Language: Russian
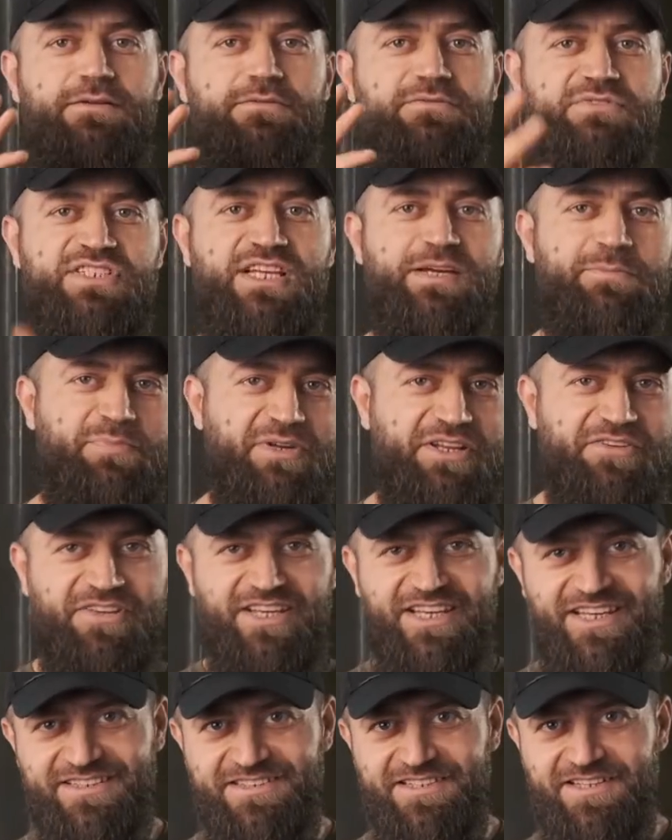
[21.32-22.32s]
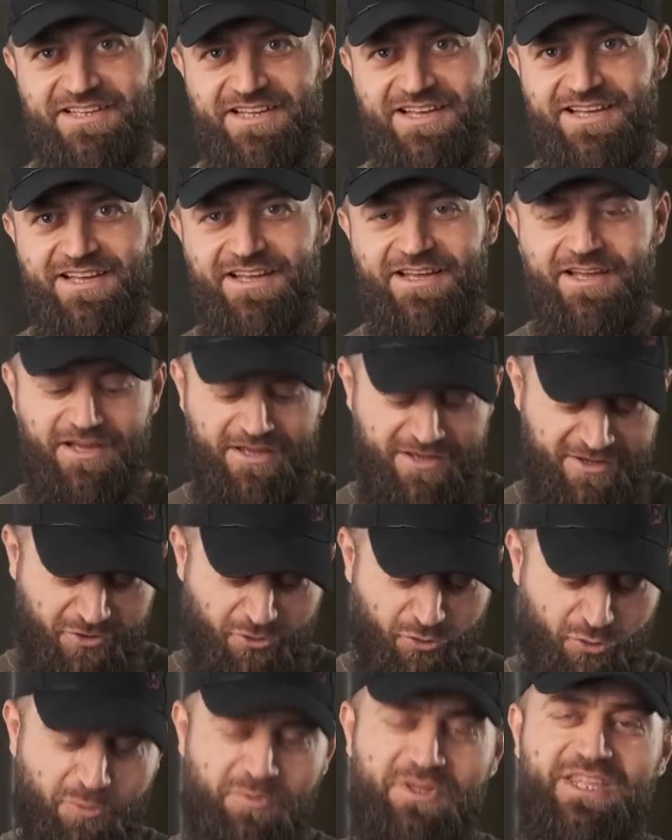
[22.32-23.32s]
Всем привет!
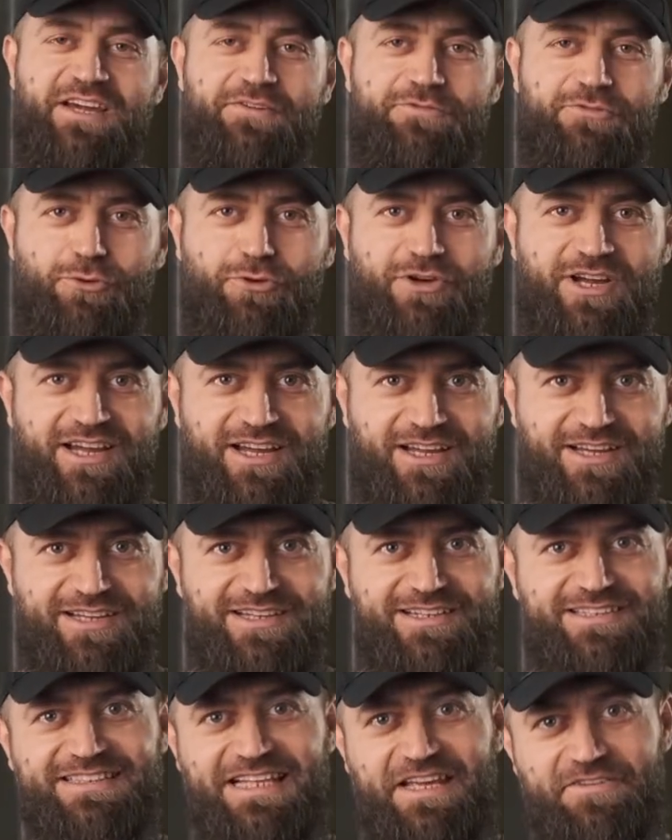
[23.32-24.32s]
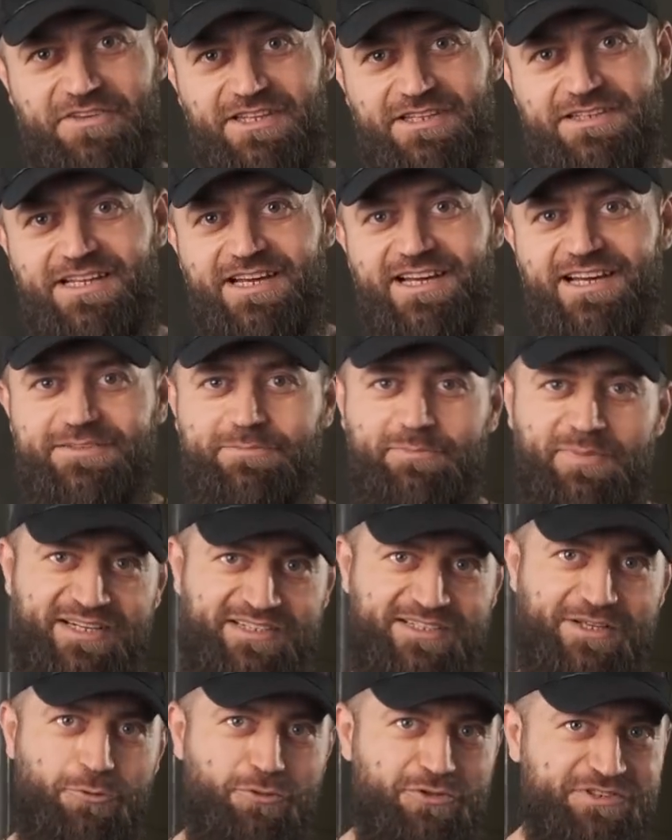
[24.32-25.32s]
У меня в руках новинка от
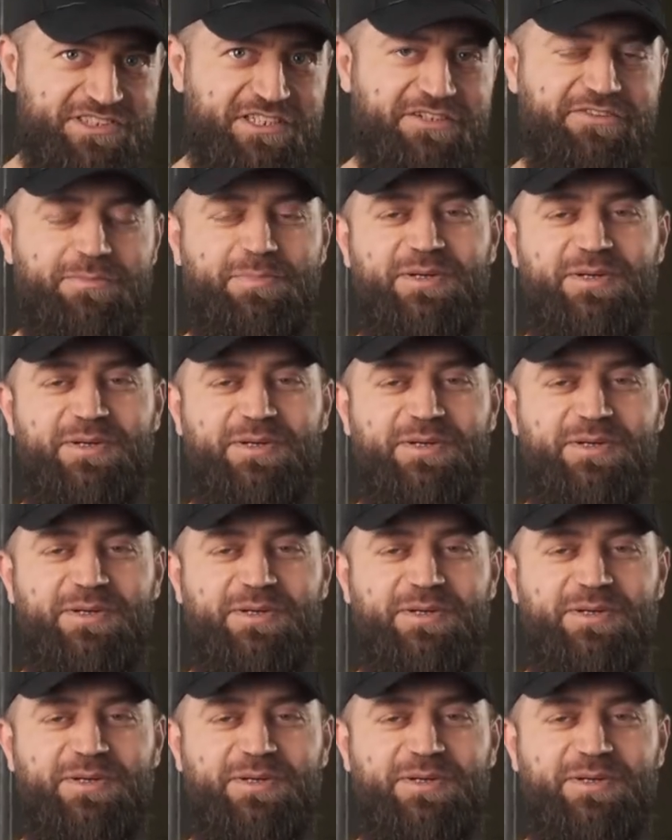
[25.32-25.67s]
Барнаульского